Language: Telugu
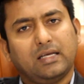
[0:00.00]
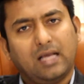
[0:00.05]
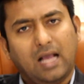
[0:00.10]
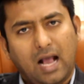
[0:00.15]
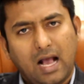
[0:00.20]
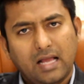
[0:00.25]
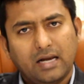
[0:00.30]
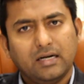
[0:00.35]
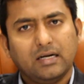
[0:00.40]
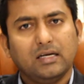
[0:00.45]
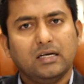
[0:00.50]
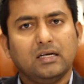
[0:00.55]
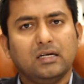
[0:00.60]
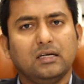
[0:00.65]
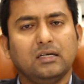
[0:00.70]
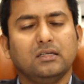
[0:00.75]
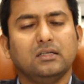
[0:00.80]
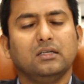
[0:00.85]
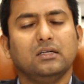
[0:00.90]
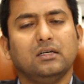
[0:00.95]
కెనడా
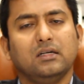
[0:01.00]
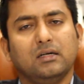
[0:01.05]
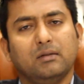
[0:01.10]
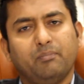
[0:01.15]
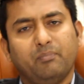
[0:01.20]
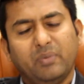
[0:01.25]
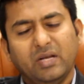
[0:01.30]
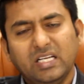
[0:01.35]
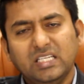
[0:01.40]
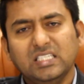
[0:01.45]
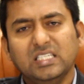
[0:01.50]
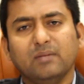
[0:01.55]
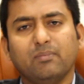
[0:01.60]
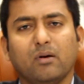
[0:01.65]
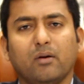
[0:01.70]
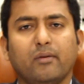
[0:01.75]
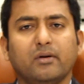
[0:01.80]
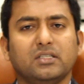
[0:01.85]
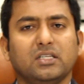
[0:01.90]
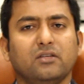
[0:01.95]
పీజీ
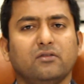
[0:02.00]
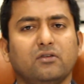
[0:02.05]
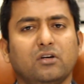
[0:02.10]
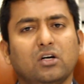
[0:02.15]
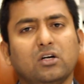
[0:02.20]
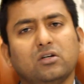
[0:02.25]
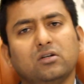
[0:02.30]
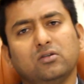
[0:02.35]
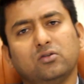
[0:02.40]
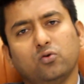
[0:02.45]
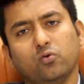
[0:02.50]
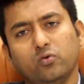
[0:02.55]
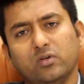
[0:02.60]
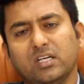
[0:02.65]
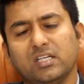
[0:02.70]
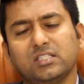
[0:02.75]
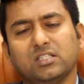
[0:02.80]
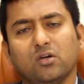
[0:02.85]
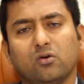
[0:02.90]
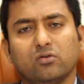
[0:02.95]
డిప్లొమా చదివినా టూ
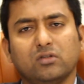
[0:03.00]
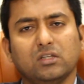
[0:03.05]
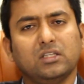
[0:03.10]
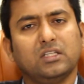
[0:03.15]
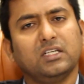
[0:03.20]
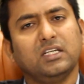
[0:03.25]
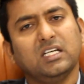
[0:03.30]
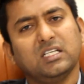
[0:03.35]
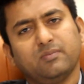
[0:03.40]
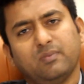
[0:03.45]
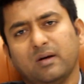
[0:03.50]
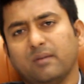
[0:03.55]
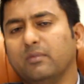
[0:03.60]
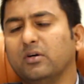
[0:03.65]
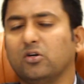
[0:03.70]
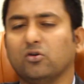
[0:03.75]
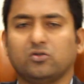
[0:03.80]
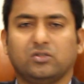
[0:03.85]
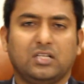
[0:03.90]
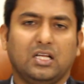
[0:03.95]
ఇయర్స్ చదివితే త్రీ ఇయర్స్
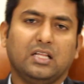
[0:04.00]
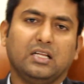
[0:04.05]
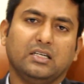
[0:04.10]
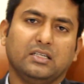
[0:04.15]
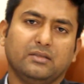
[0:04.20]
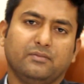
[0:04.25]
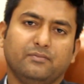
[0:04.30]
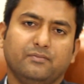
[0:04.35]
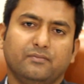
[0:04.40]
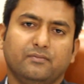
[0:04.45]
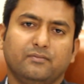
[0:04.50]
పర్మిట్ వస్తుందండి